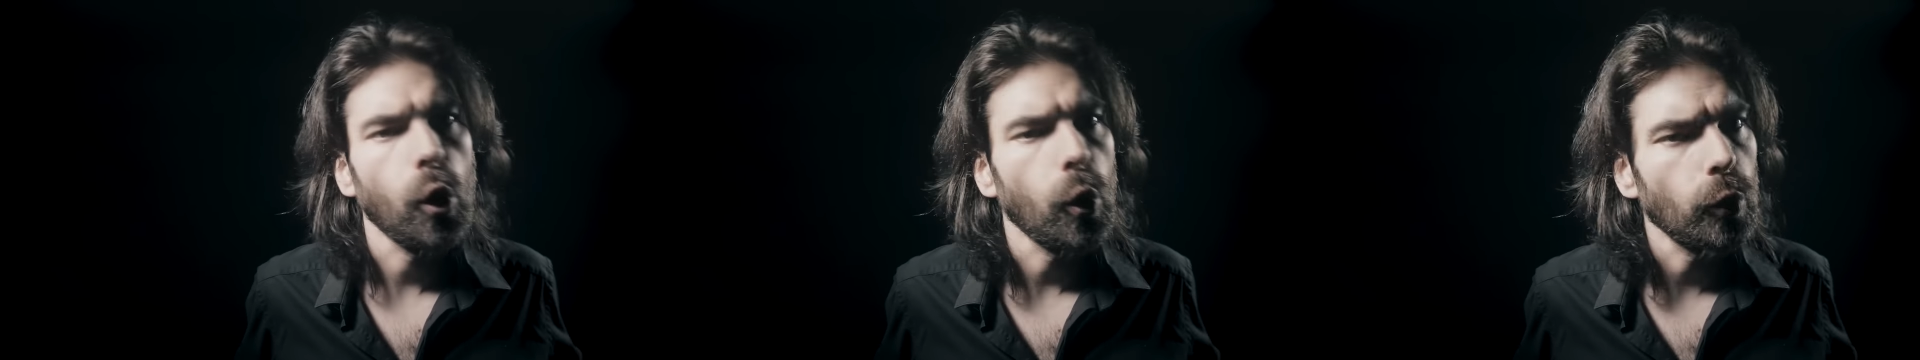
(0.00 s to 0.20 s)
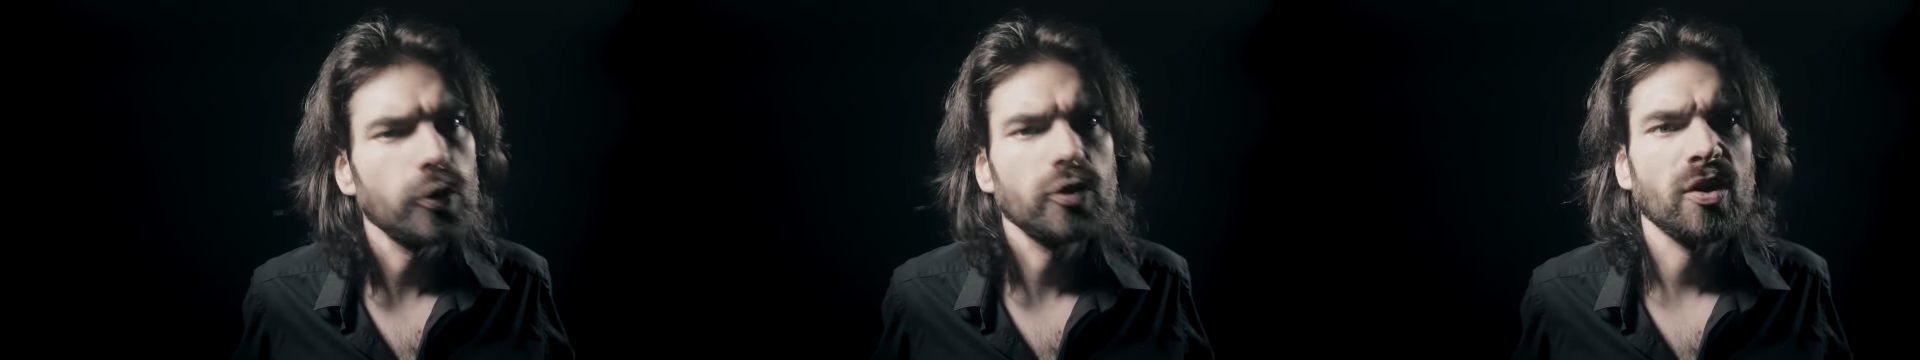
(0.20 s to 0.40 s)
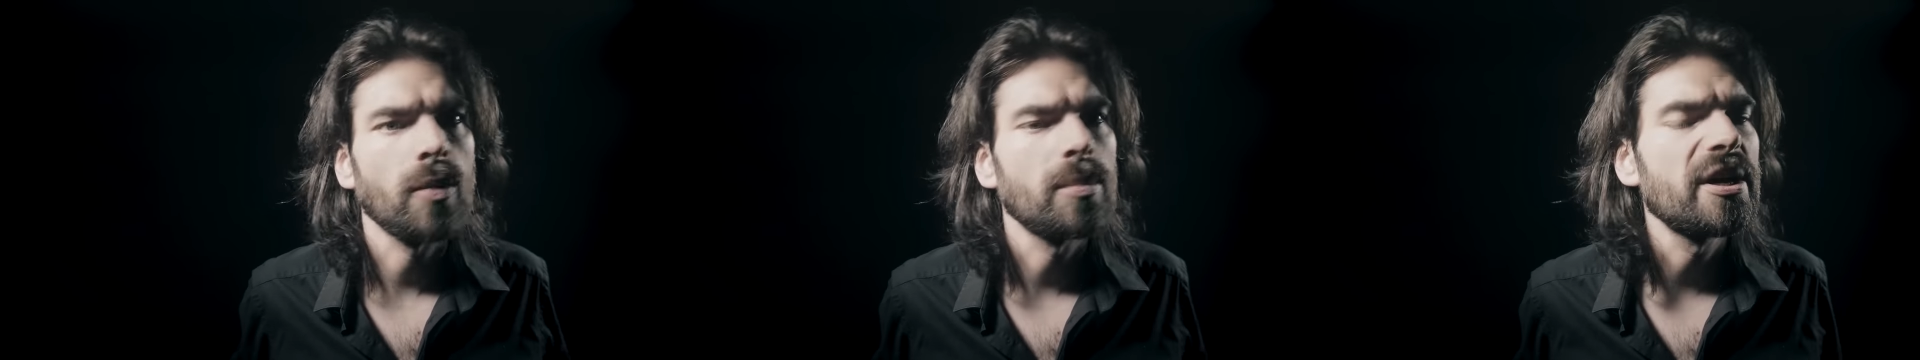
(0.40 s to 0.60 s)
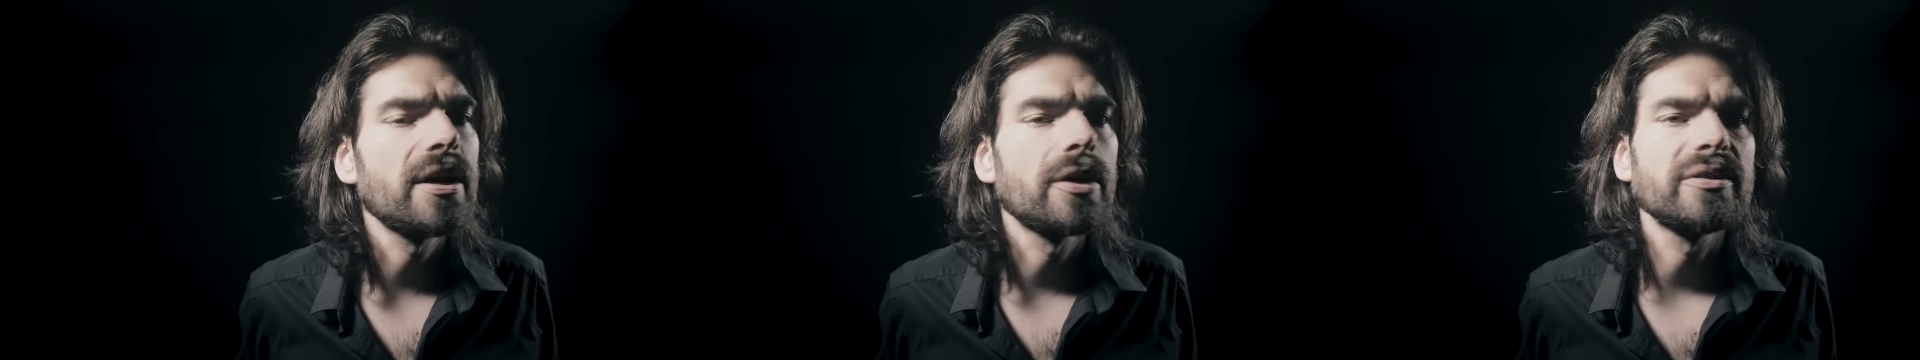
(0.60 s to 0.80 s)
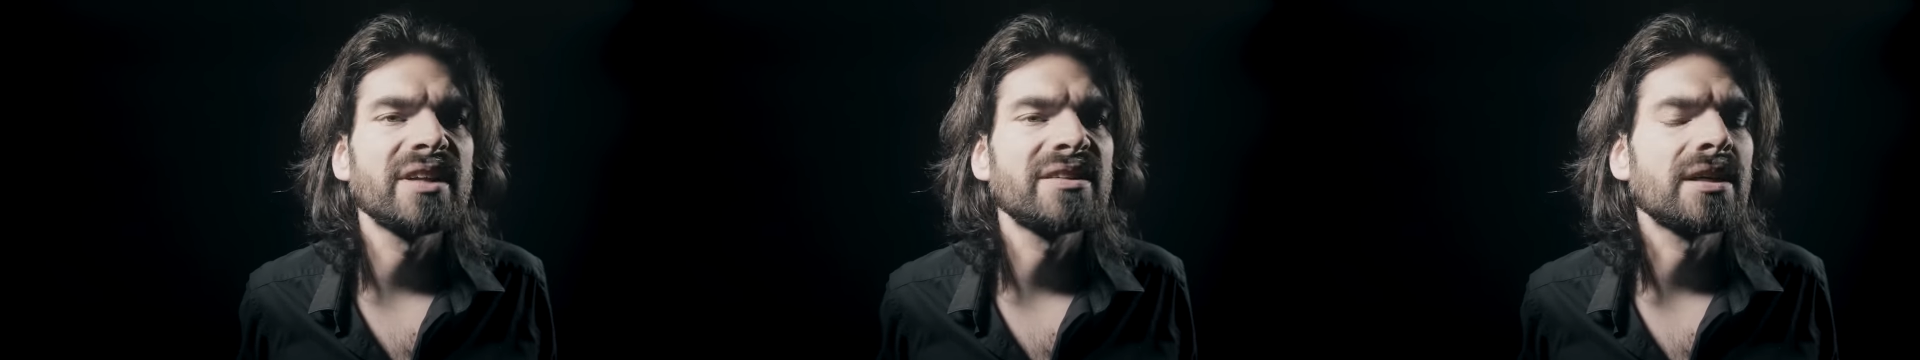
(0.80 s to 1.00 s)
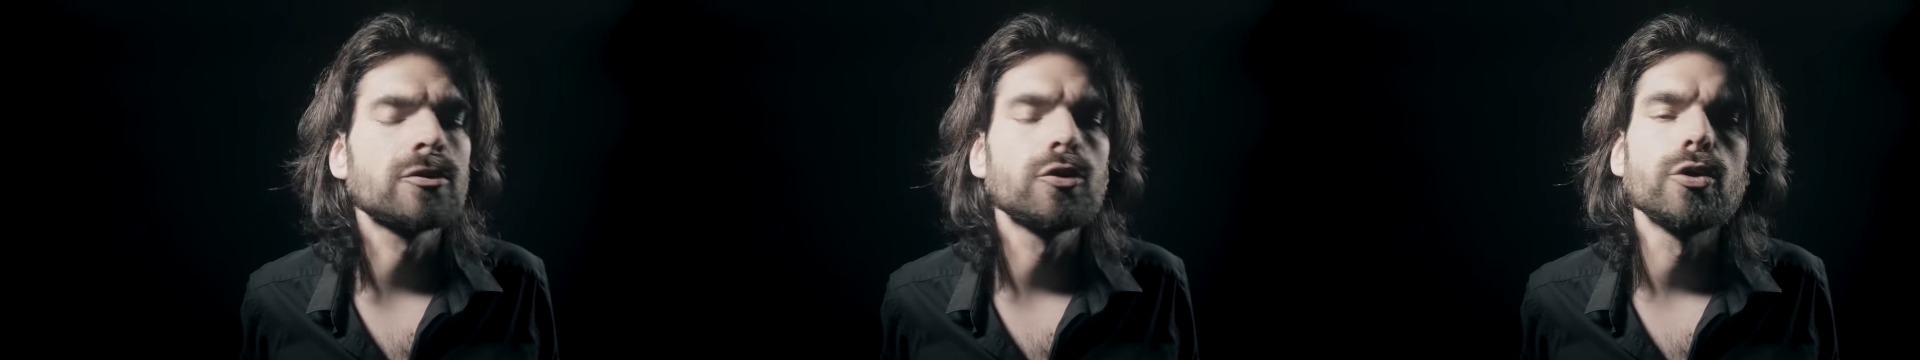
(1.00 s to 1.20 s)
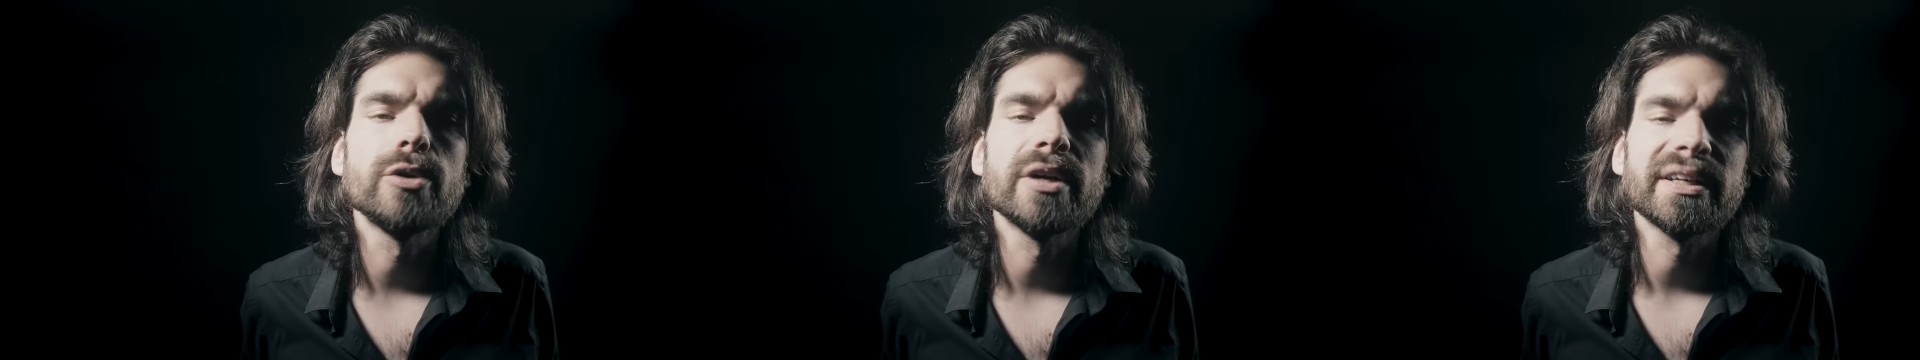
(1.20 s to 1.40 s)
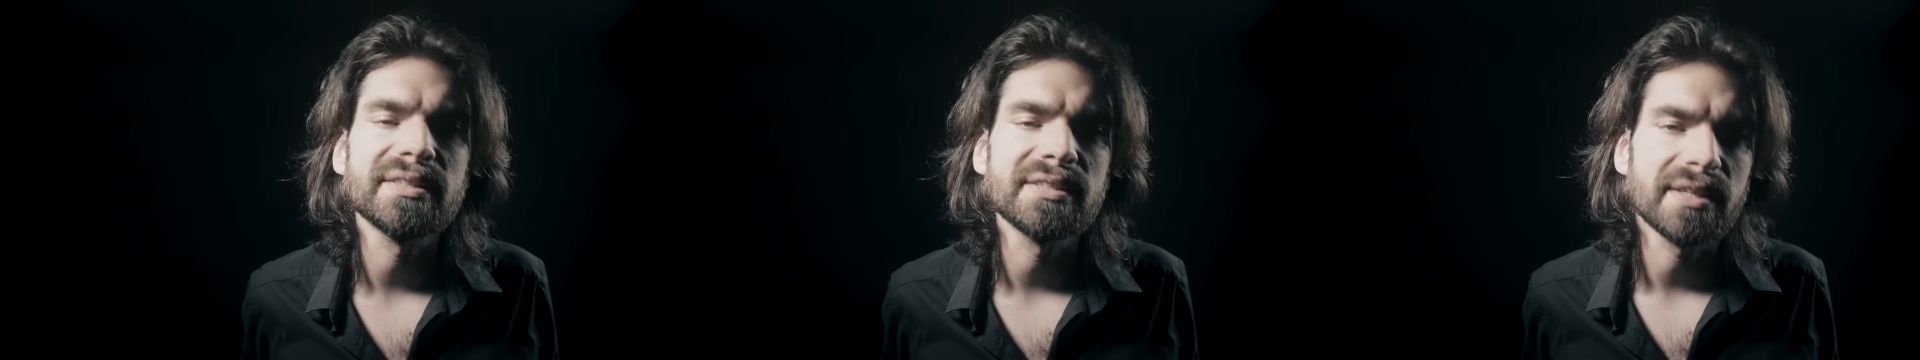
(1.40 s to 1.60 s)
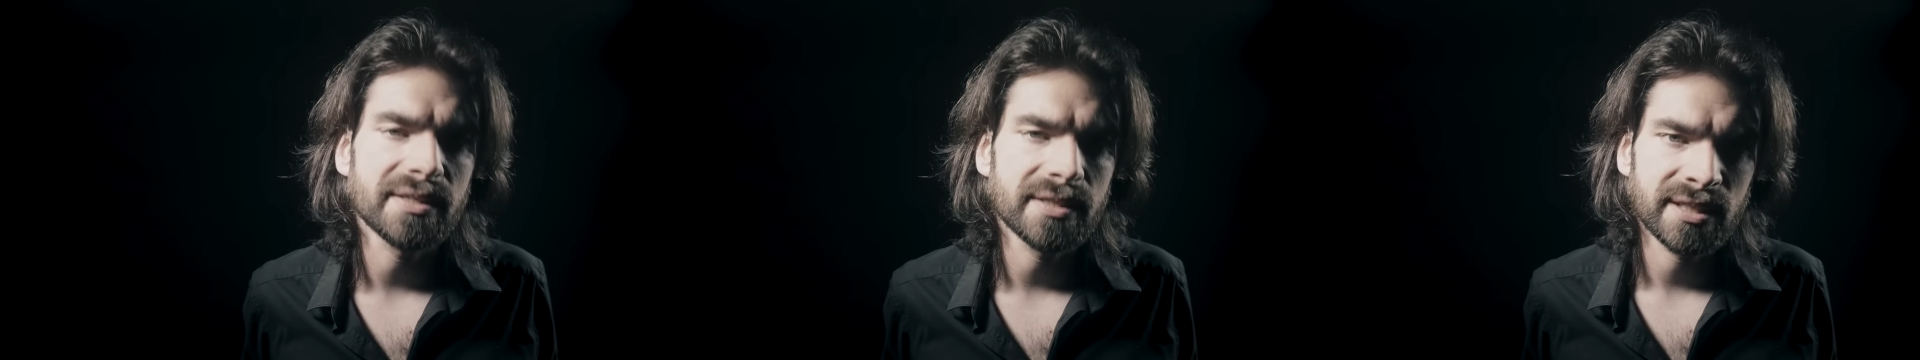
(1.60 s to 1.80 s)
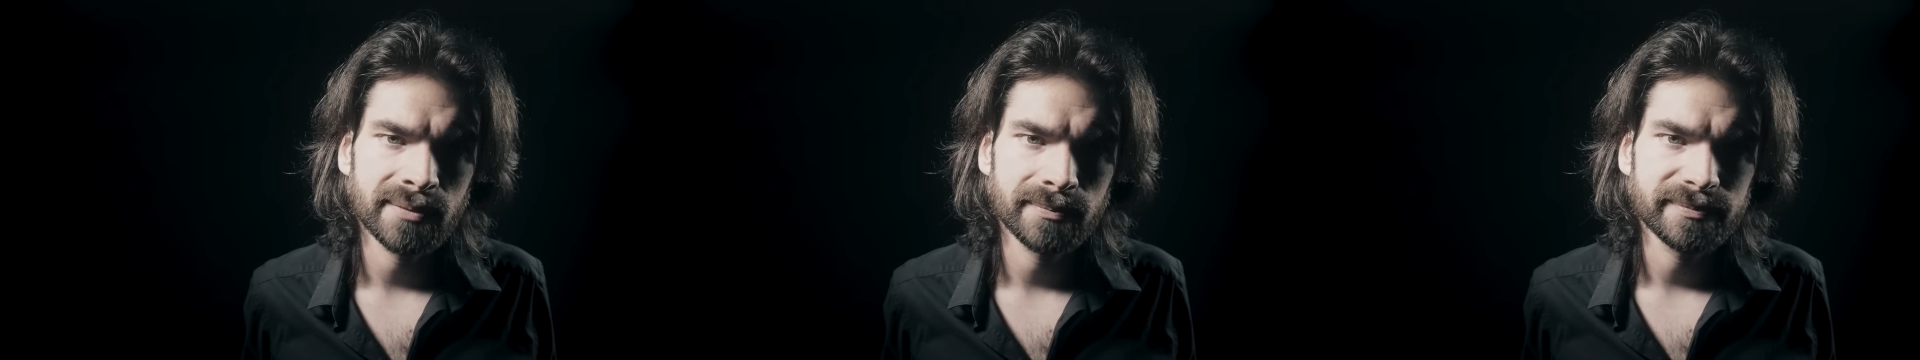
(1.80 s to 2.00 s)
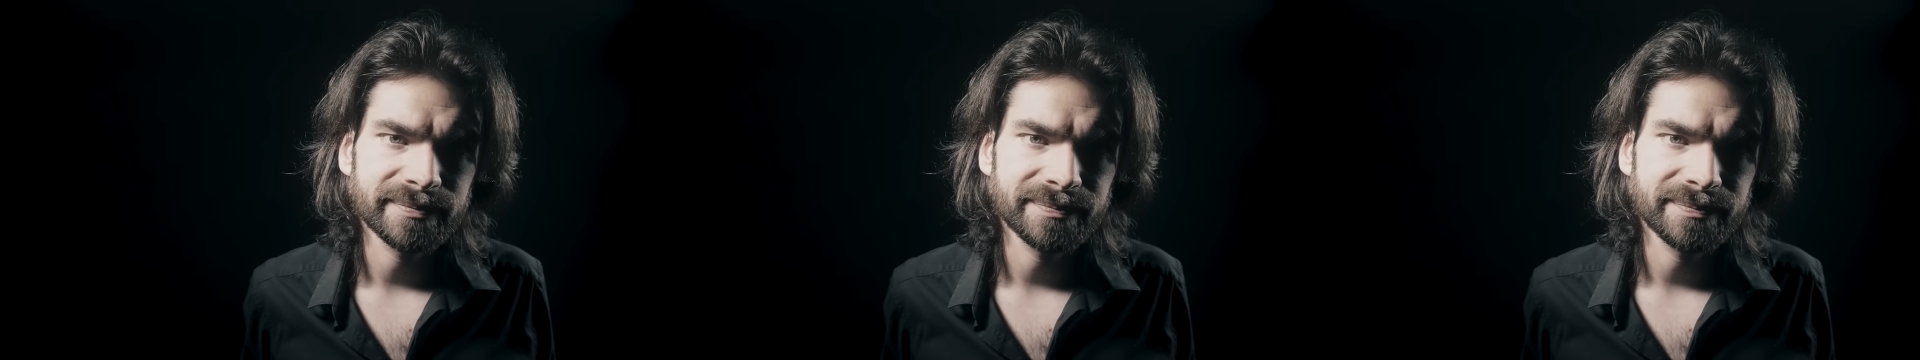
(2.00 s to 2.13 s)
ressemblé à une attaque de l'URSS.